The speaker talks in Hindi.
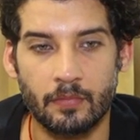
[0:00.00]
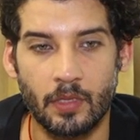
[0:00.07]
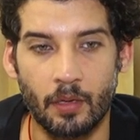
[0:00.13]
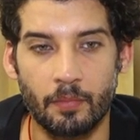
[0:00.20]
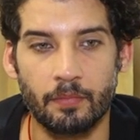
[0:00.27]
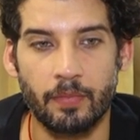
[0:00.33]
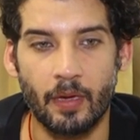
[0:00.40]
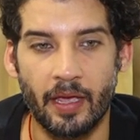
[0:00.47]

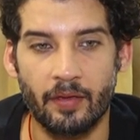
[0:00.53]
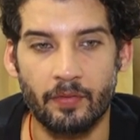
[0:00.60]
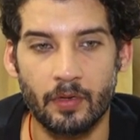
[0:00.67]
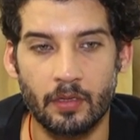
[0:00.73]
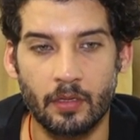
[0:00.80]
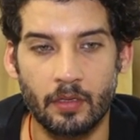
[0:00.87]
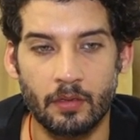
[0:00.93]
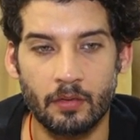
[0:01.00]
तब
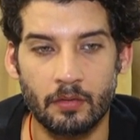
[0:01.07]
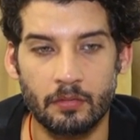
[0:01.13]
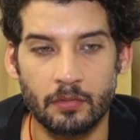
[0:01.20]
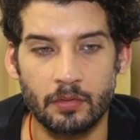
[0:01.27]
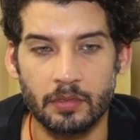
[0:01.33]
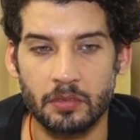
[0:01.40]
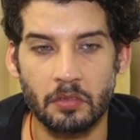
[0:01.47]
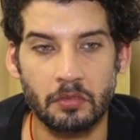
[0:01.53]

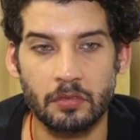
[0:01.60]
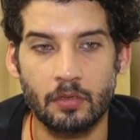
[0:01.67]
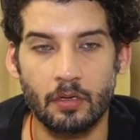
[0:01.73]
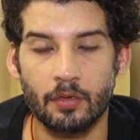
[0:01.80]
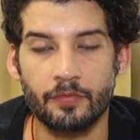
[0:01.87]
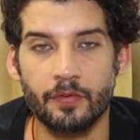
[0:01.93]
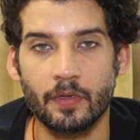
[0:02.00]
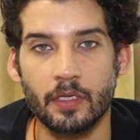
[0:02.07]
एवरीथिंग विच वॉज
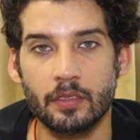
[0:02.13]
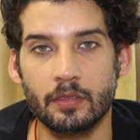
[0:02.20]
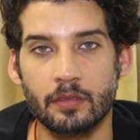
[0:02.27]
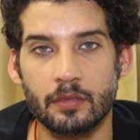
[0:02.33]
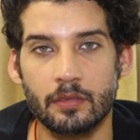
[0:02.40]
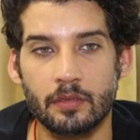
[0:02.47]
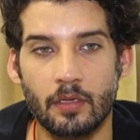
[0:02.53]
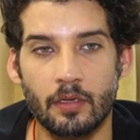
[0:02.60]
गॉट फ्रीज
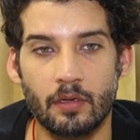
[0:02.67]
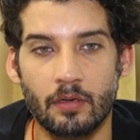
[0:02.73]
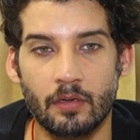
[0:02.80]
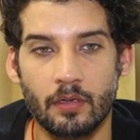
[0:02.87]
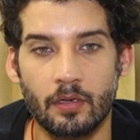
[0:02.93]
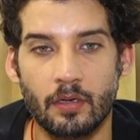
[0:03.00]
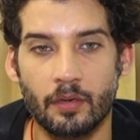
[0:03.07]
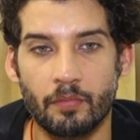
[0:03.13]

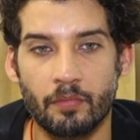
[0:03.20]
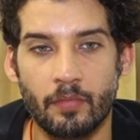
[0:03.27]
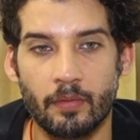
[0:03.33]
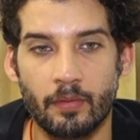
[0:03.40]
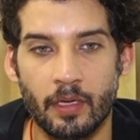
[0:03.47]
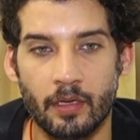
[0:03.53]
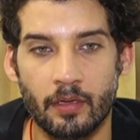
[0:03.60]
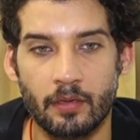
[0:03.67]
और
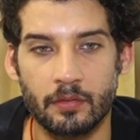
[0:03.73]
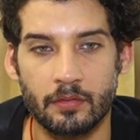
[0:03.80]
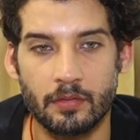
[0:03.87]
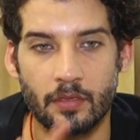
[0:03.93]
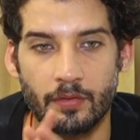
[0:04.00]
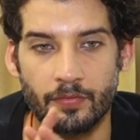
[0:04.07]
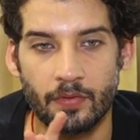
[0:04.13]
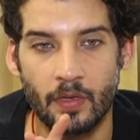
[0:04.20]
मैं
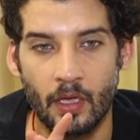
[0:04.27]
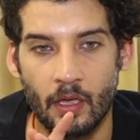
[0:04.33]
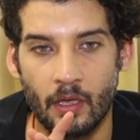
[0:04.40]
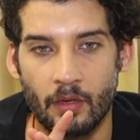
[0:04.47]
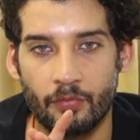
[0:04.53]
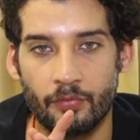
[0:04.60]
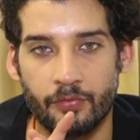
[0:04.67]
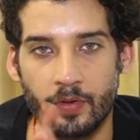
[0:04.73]
सिर्फ
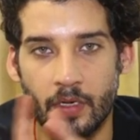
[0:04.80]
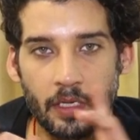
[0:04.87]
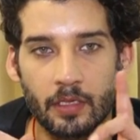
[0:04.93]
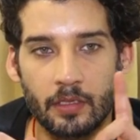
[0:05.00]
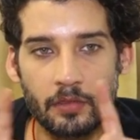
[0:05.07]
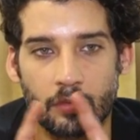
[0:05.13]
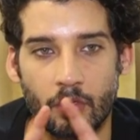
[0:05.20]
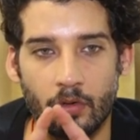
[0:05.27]

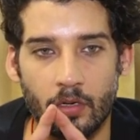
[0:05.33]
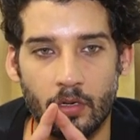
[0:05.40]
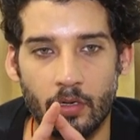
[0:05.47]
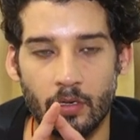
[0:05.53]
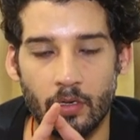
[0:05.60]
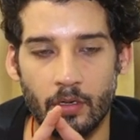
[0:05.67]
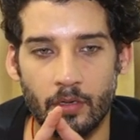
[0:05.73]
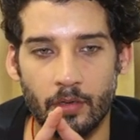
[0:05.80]
फ्रीज और
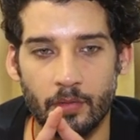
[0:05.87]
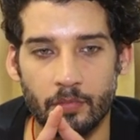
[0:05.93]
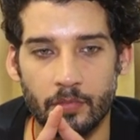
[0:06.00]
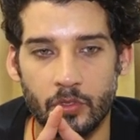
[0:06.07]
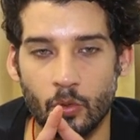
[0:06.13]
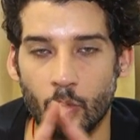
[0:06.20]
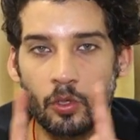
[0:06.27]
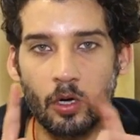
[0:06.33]

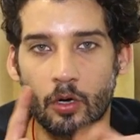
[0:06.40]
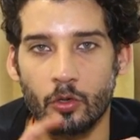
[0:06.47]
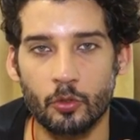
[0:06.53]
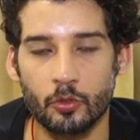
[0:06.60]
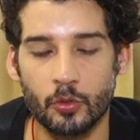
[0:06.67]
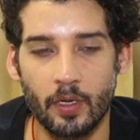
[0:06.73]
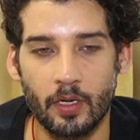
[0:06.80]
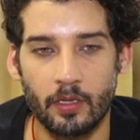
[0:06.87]
जोनड uh, आउट
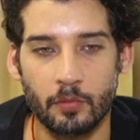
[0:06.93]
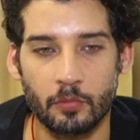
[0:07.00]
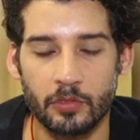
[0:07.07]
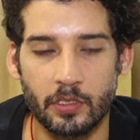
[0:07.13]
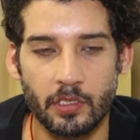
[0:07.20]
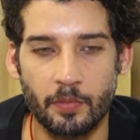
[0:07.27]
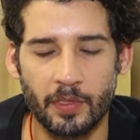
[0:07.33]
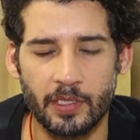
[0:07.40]
हो चुका था
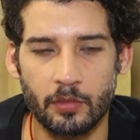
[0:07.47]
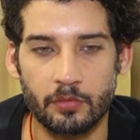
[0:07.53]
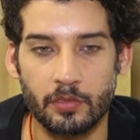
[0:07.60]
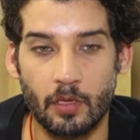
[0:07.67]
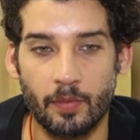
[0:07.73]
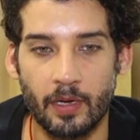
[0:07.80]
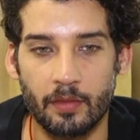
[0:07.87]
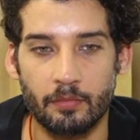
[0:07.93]
मुझे नहीं पता
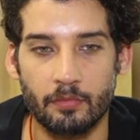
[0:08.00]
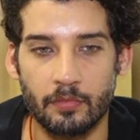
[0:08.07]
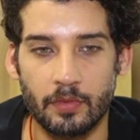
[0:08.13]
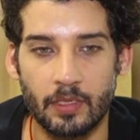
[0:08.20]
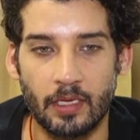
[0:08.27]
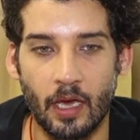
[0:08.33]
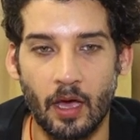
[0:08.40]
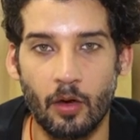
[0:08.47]
उसके बाद
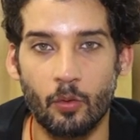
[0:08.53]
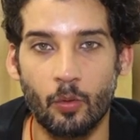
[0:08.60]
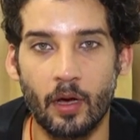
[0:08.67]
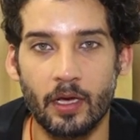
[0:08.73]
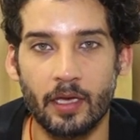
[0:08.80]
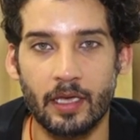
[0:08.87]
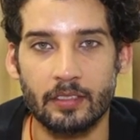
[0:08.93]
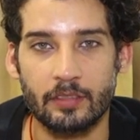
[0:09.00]
क्या
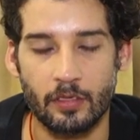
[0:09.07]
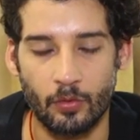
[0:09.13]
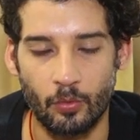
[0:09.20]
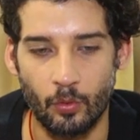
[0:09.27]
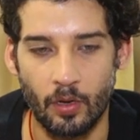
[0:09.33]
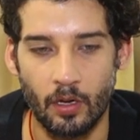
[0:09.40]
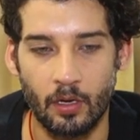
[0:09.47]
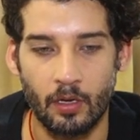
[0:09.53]
हुआ कैसे
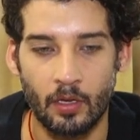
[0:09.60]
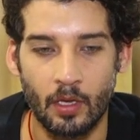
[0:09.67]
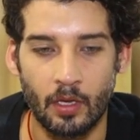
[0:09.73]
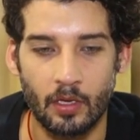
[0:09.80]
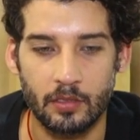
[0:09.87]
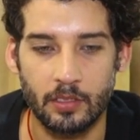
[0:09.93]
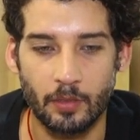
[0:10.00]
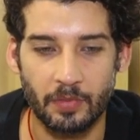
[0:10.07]
हुआ
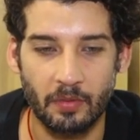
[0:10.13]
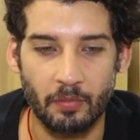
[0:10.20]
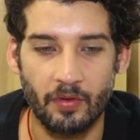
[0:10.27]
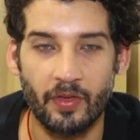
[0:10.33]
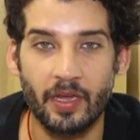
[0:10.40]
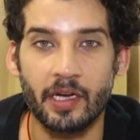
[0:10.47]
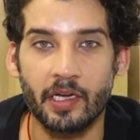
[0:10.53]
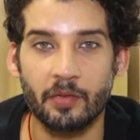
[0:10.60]
जब तक मैं
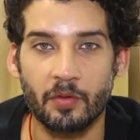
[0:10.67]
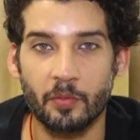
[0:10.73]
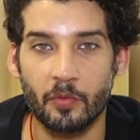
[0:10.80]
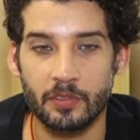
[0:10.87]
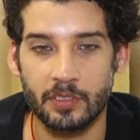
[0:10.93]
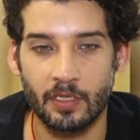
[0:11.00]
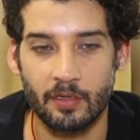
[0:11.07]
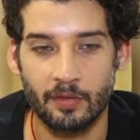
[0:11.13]
वैनिटी में
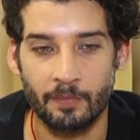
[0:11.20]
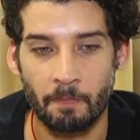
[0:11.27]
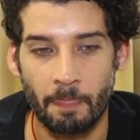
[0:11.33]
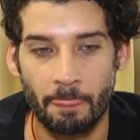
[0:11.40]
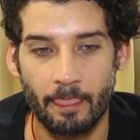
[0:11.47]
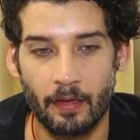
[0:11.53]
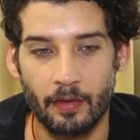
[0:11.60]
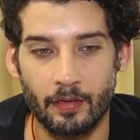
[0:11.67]
पहुंचा
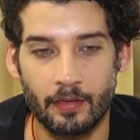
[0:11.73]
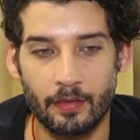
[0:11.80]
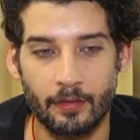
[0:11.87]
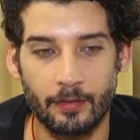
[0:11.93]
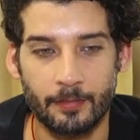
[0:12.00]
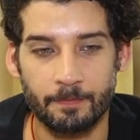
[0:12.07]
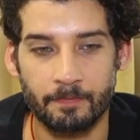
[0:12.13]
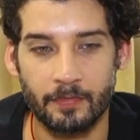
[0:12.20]

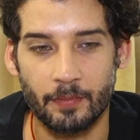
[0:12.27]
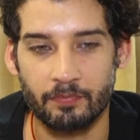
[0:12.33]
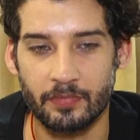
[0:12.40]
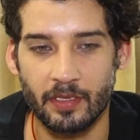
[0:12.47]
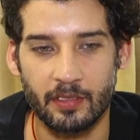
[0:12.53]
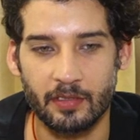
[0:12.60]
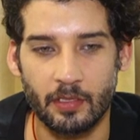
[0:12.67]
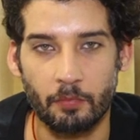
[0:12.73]
तब
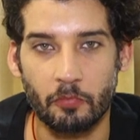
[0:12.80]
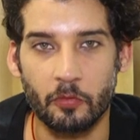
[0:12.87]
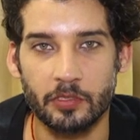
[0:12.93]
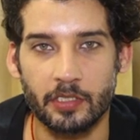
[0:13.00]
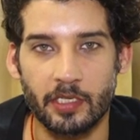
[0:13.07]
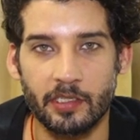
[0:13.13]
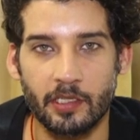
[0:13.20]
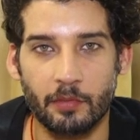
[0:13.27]
तक सब
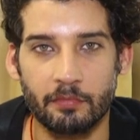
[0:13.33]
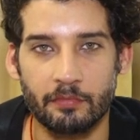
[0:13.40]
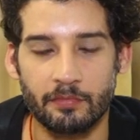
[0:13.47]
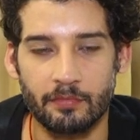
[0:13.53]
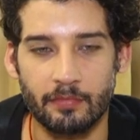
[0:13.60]
कुछ एकदम